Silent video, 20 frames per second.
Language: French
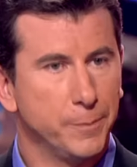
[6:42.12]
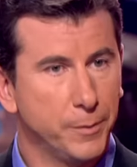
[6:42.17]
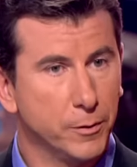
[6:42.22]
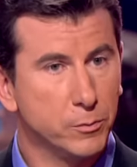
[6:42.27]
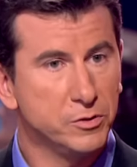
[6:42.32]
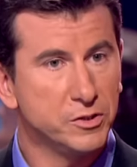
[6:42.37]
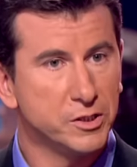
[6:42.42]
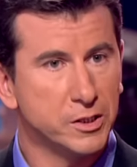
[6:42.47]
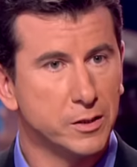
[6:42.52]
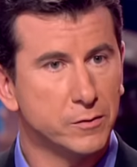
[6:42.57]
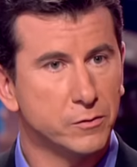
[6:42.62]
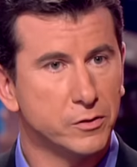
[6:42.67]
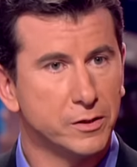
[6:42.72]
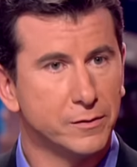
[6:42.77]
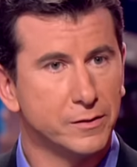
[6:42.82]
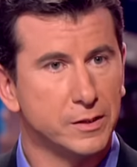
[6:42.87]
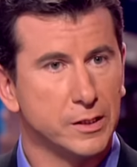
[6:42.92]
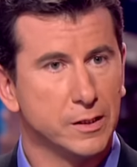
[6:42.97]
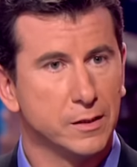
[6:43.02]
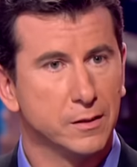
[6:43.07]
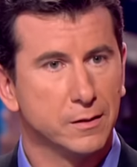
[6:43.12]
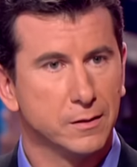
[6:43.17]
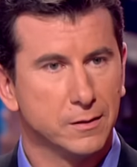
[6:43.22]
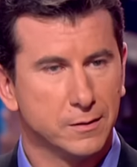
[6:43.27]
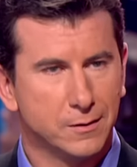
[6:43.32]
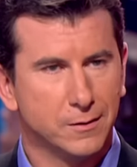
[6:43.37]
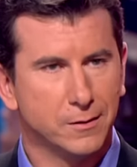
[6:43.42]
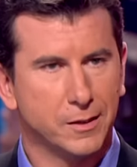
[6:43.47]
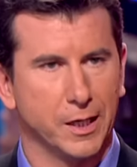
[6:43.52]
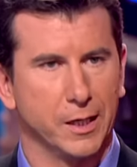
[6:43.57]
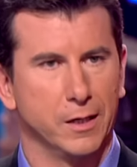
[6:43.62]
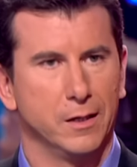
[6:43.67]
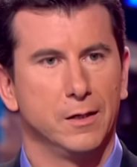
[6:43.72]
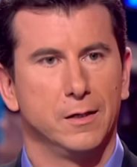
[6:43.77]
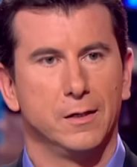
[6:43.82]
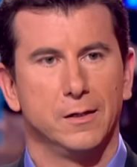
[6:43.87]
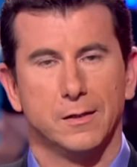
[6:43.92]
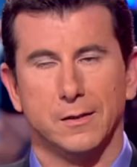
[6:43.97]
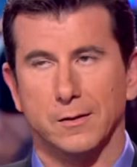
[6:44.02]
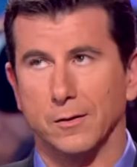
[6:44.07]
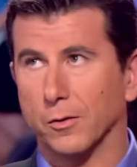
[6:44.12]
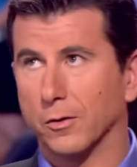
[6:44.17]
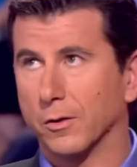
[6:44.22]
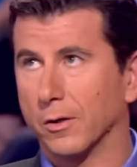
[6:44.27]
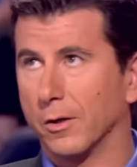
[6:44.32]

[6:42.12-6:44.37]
pas obligé, hein, vous savez. Non, je... Ok. Donc